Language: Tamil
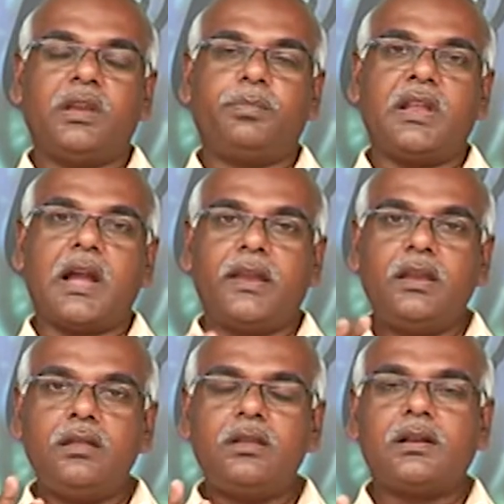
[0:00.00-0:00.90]
இப்படி
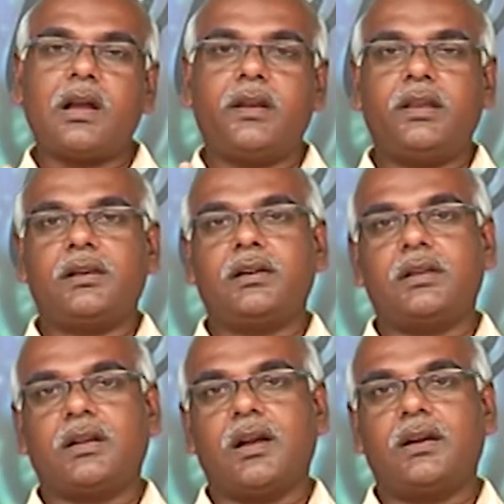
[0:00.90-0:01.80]
ஐந்து
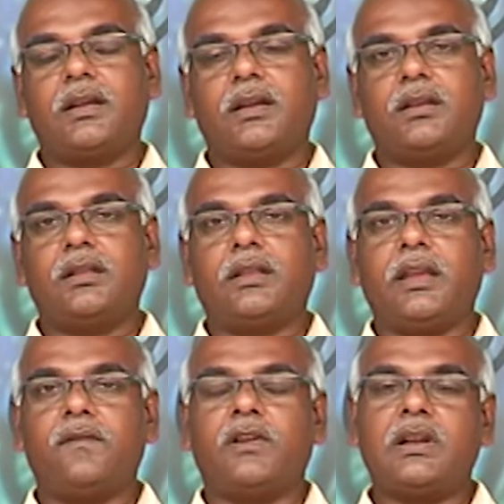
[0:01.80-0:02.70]
காரியங்களுக்காக
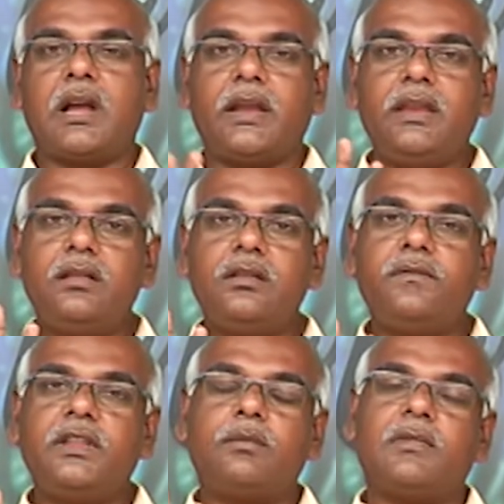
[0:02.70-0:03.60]
தேவன் ஐந்து
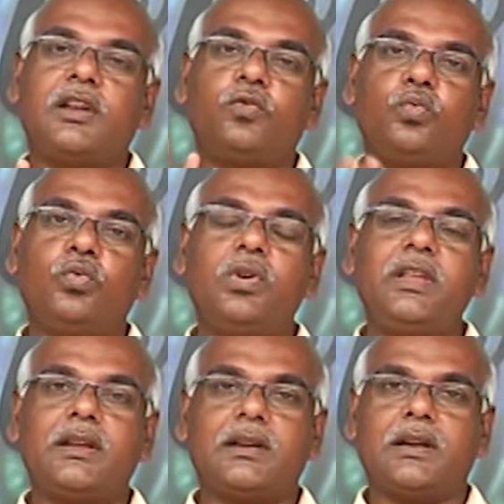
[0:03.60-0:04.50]
விதமான
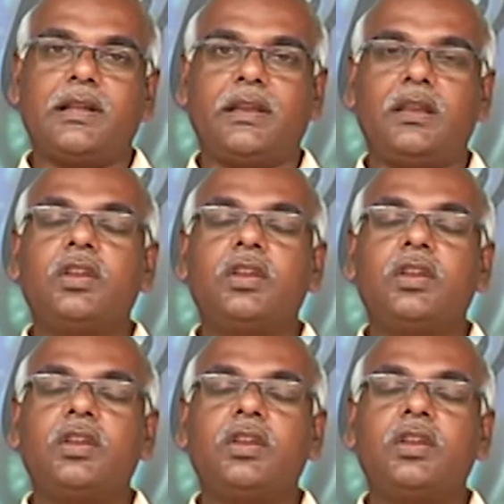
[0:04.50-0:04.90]
ஊழியங்களை